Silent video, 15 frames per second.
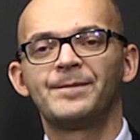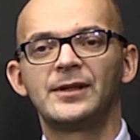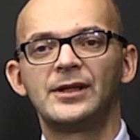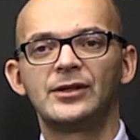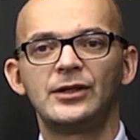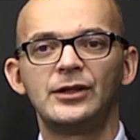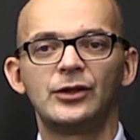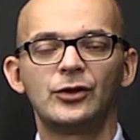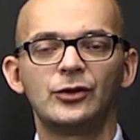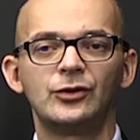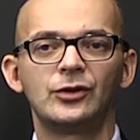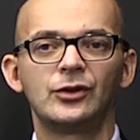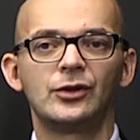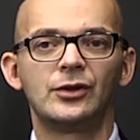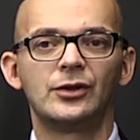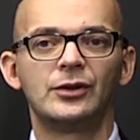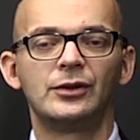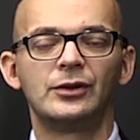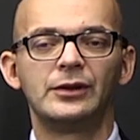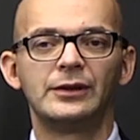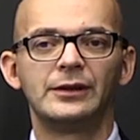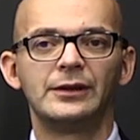jeżeli chodzi
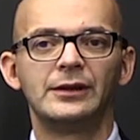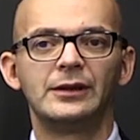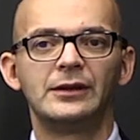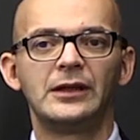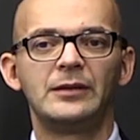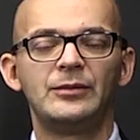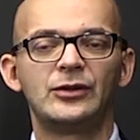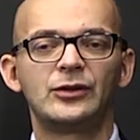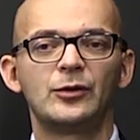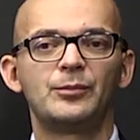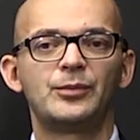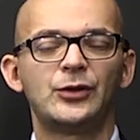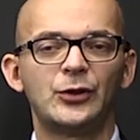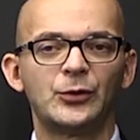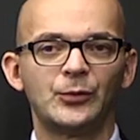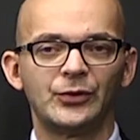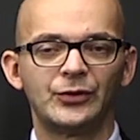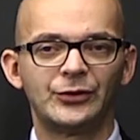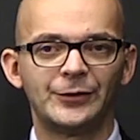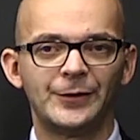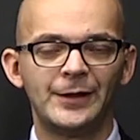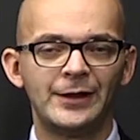o e, najbliższą
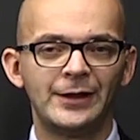przyszłość.